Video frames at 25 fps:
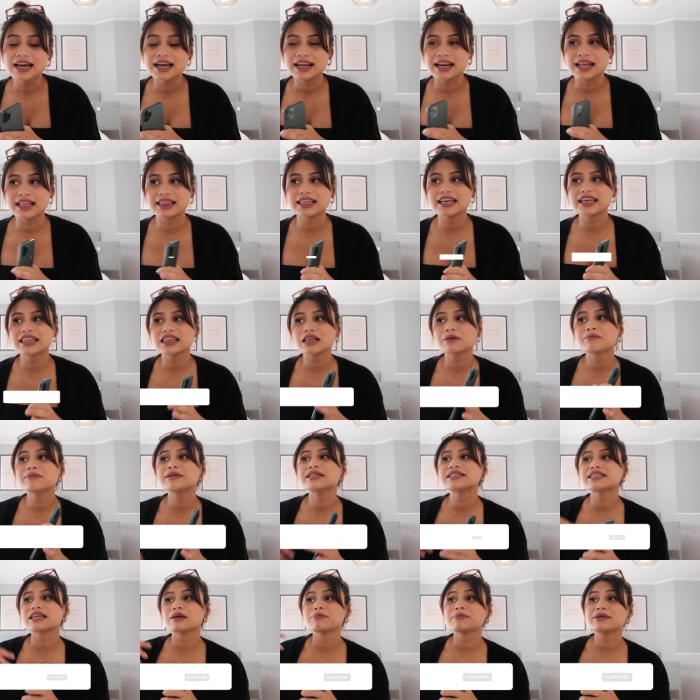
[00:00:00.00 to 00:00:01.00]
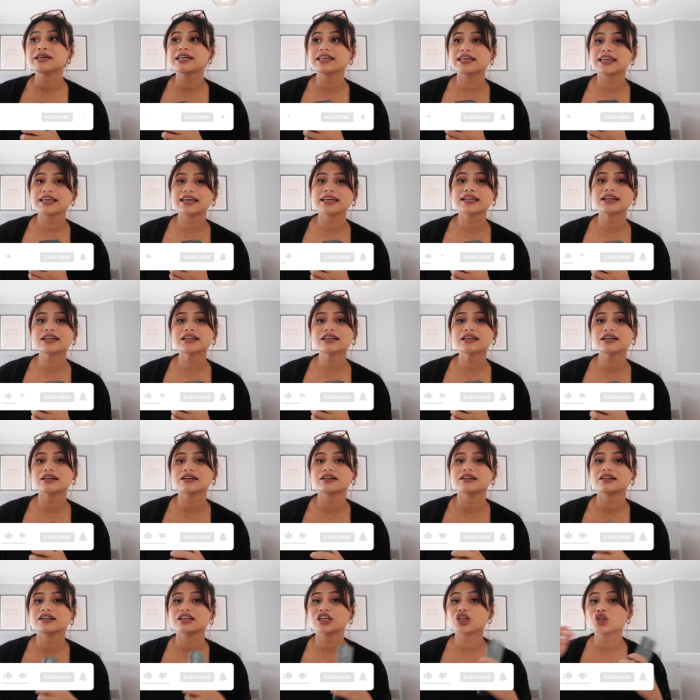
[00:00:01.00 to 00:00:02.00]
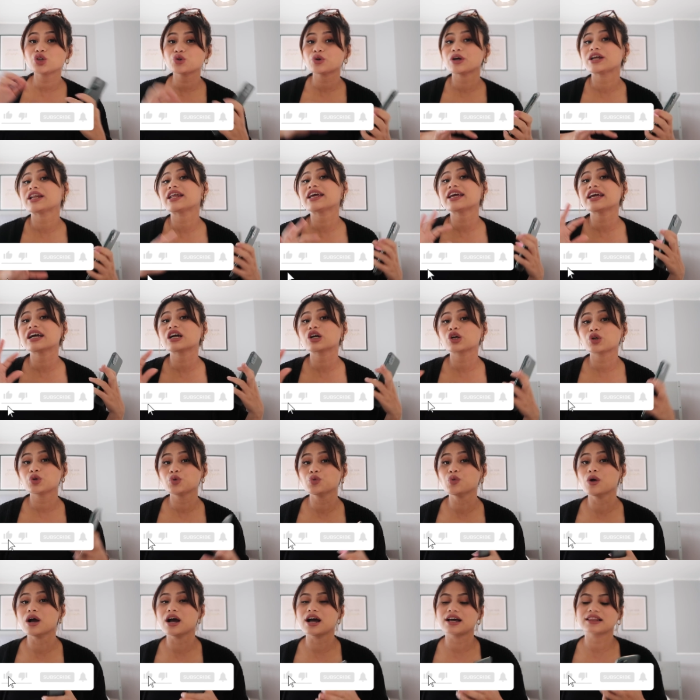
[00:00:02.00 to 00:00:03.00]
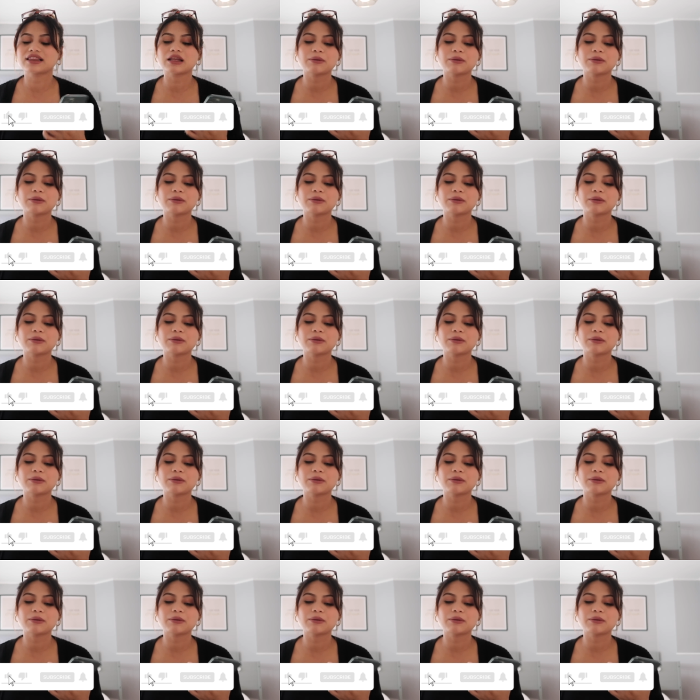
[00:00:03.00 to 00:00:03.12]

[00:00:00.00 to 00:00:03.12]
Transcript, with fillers: nanti kita bisa bikin uh, eh, Q&A yang kedua.